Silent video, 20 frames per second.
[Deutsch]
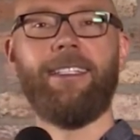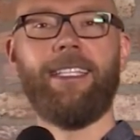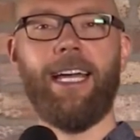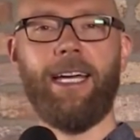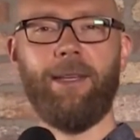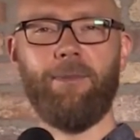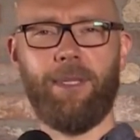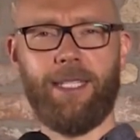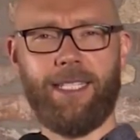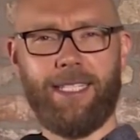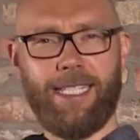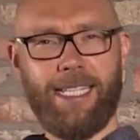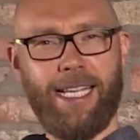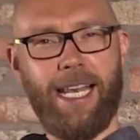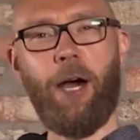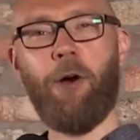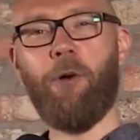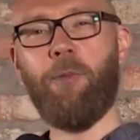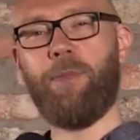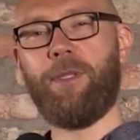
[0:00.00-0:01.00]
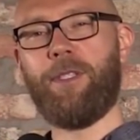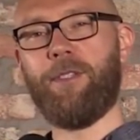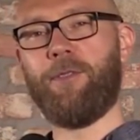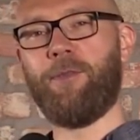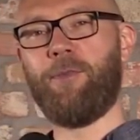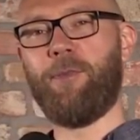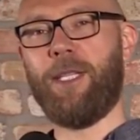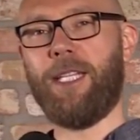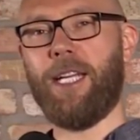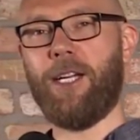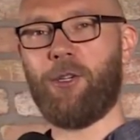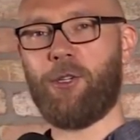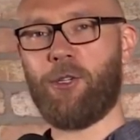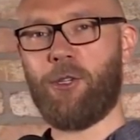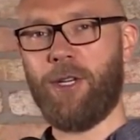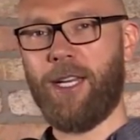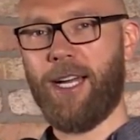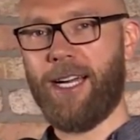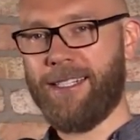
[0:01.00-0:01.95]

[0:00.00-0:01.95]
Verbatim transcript: der an mich glaubte und mich auch schon